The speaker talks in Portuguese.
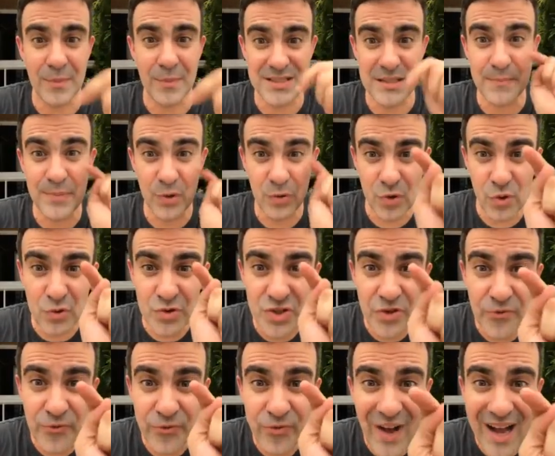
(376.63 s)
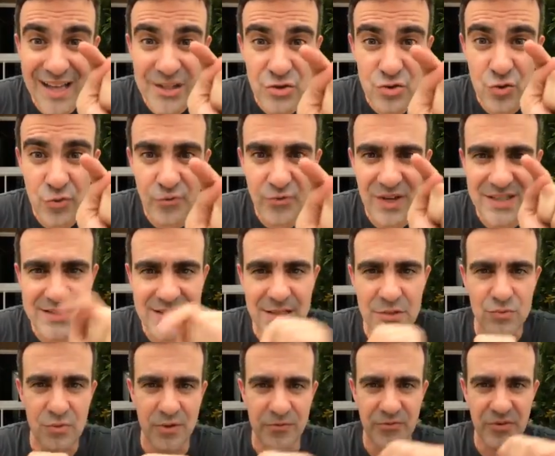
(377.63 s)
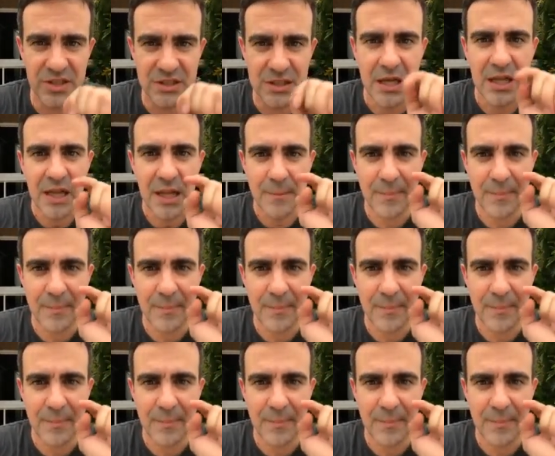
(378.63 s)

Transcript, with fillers: mas sim pelo que eu te faço fazer na tua vida,